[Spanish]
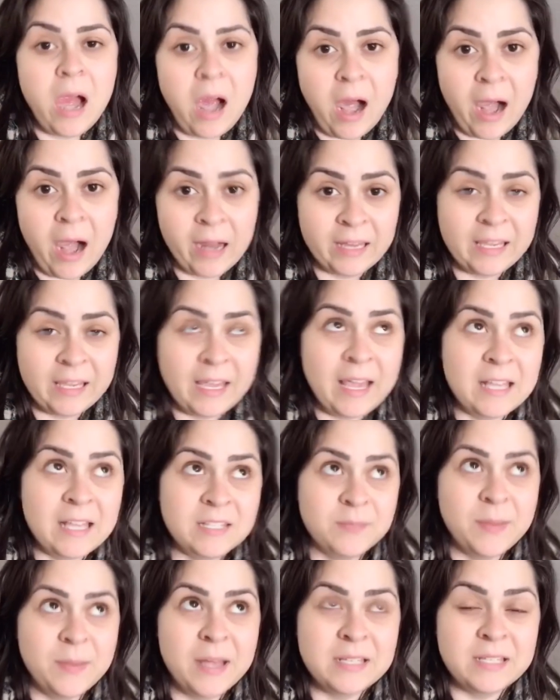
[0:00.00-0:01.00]
Aquí
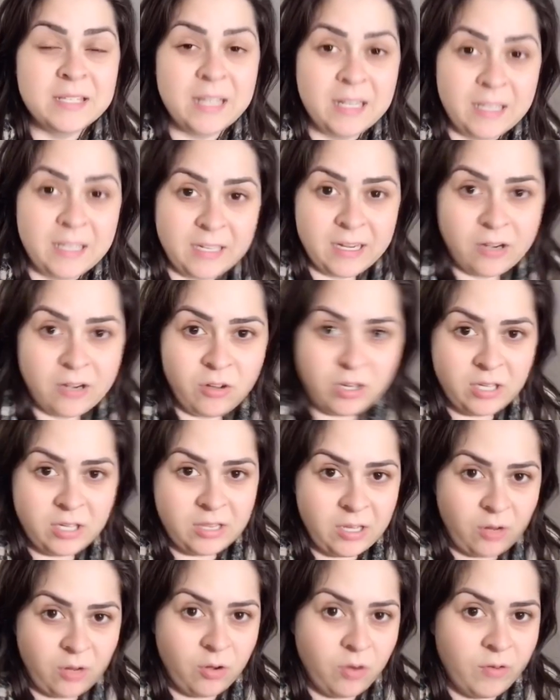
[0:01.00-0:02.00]
es más el dinero que
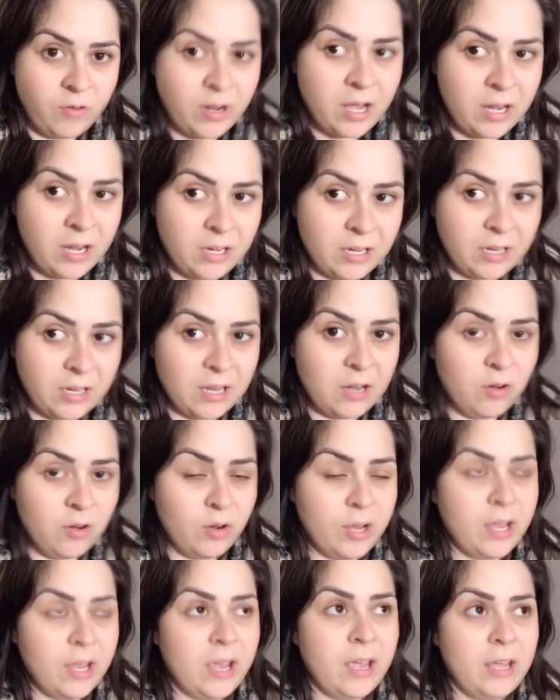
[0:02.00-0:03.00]
te cobran que
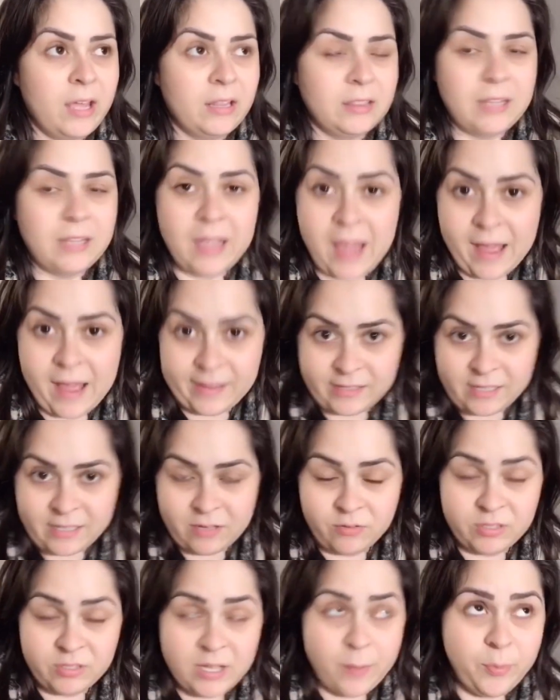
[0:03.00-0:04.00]
lo que te
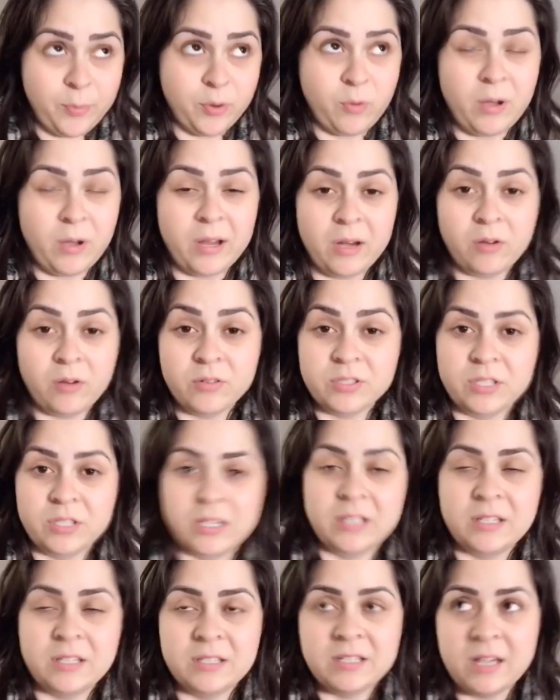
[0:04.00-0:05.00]
hacen, o sea, por cualquier
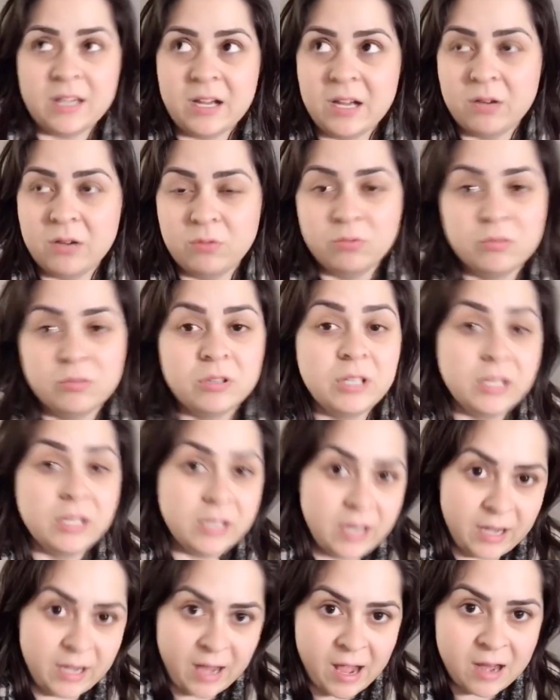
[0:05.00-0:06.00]
cosita te sacan un
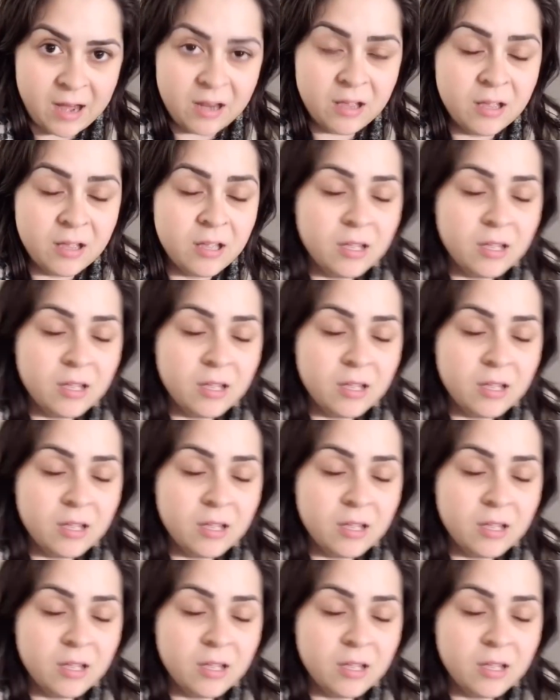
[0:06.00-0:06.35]
dineral.